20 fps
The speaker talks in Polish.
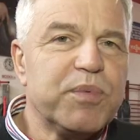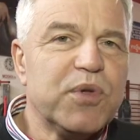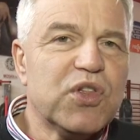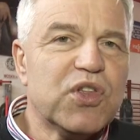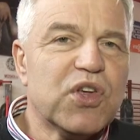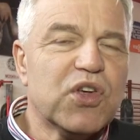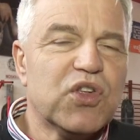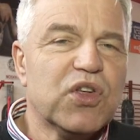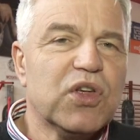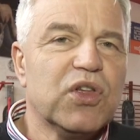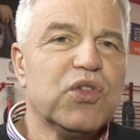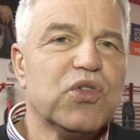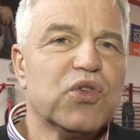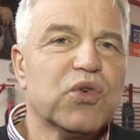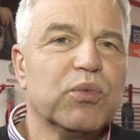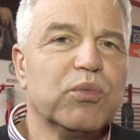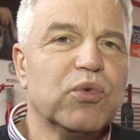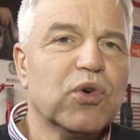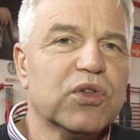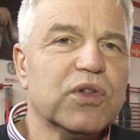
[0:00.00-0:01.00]

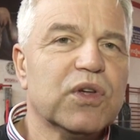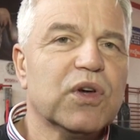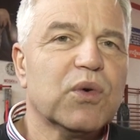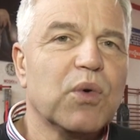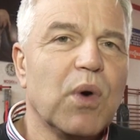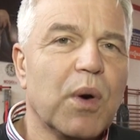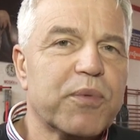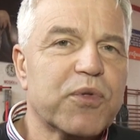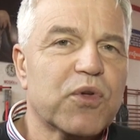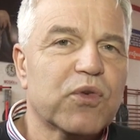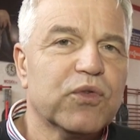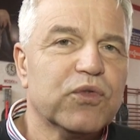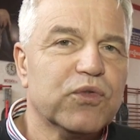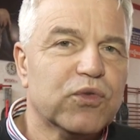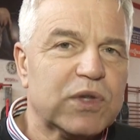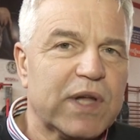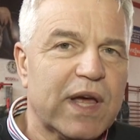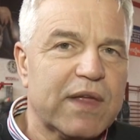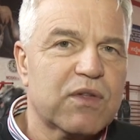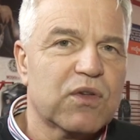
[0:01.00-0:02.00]
50 młodych
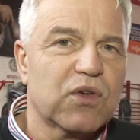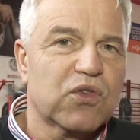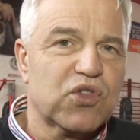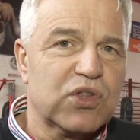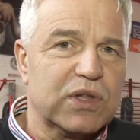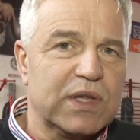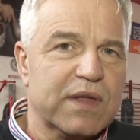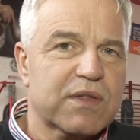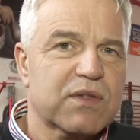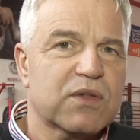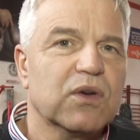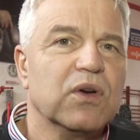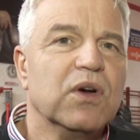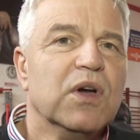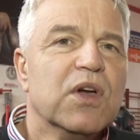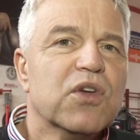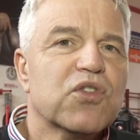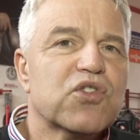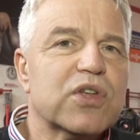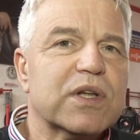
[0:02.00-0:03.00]
chłopców, 12, 13,
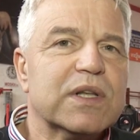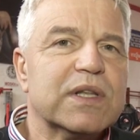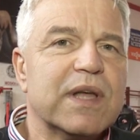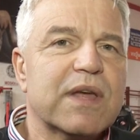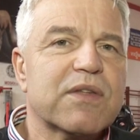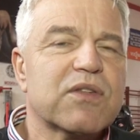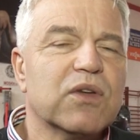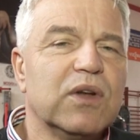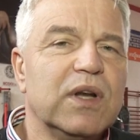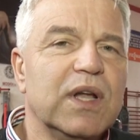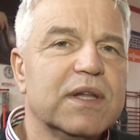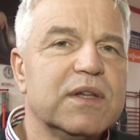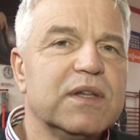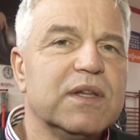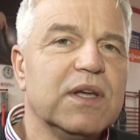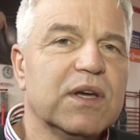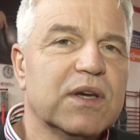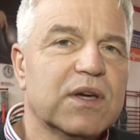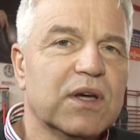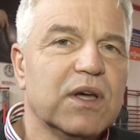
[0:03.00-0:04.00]

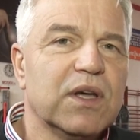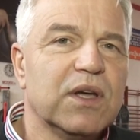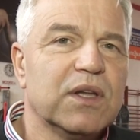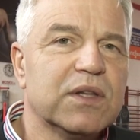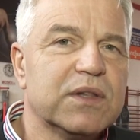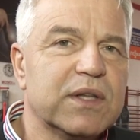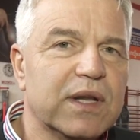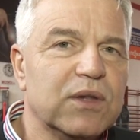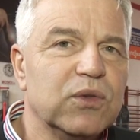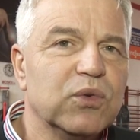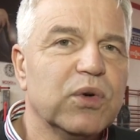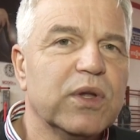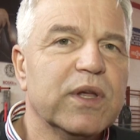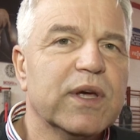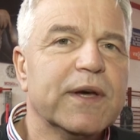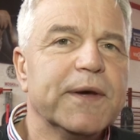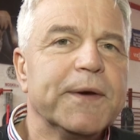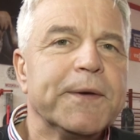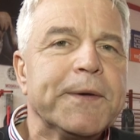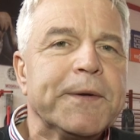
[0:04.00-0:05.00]
14-letnich
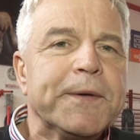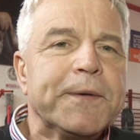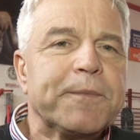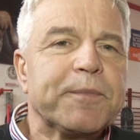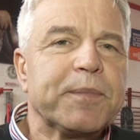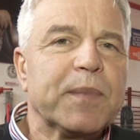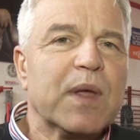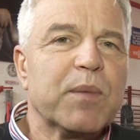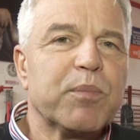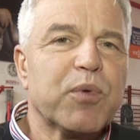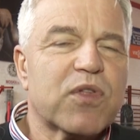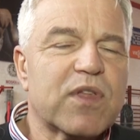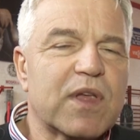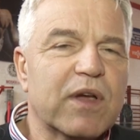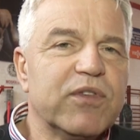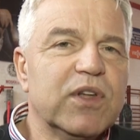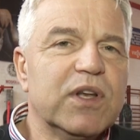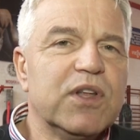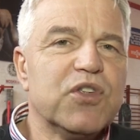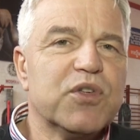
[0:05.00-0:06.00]
trenuje. Mm,
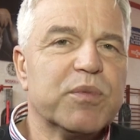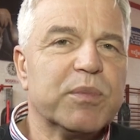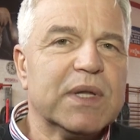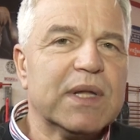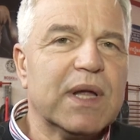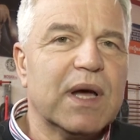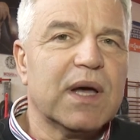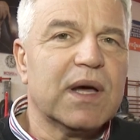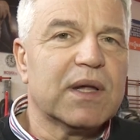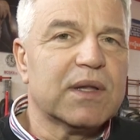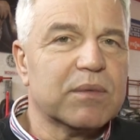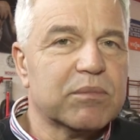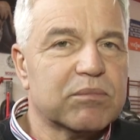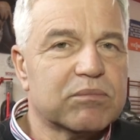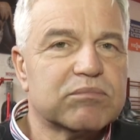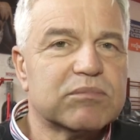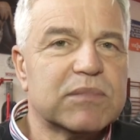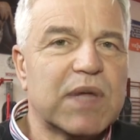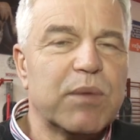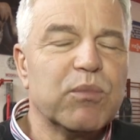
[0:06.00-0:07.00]
postawiliśmy na
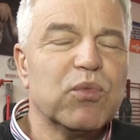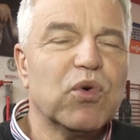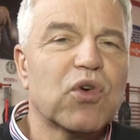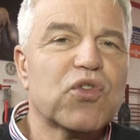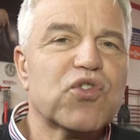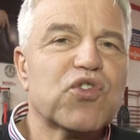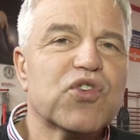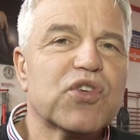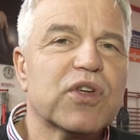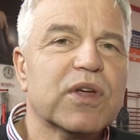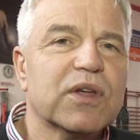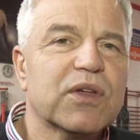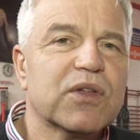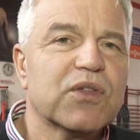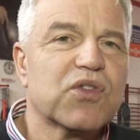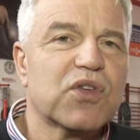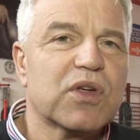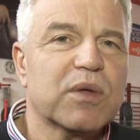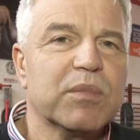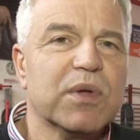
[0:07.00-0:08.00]
najmłodszych,
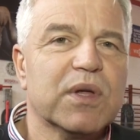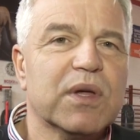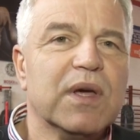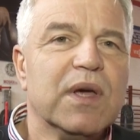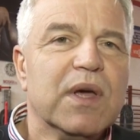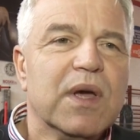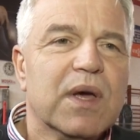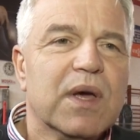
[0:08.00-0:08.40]
żeby